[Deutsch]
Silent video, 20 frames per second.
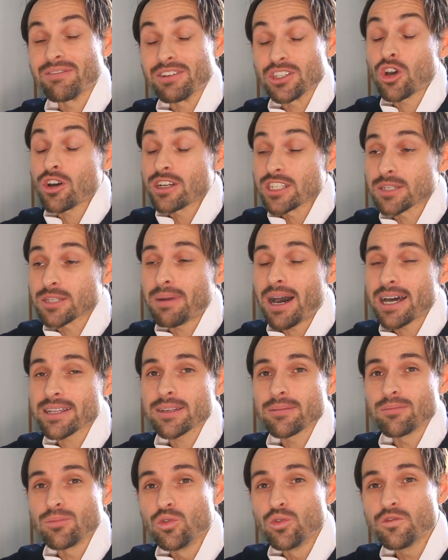Was auch ein
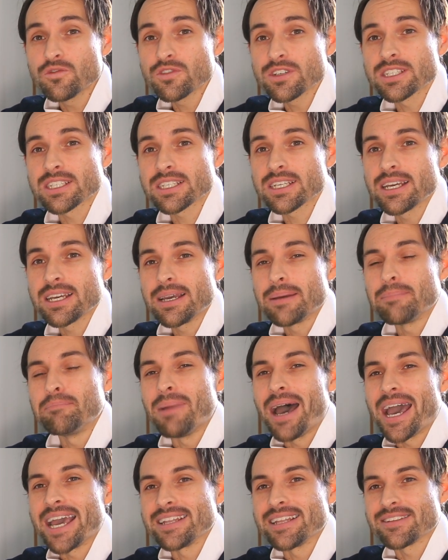smarter Move ist,
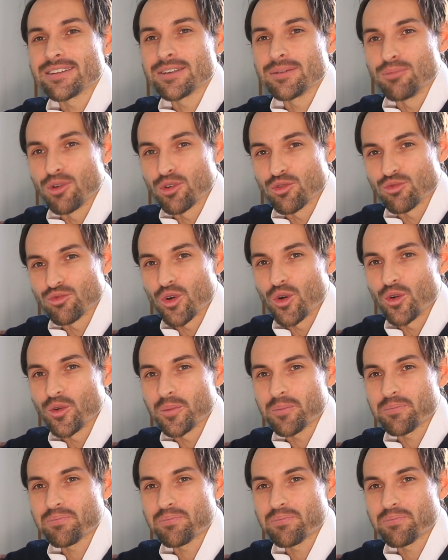meint Monroe.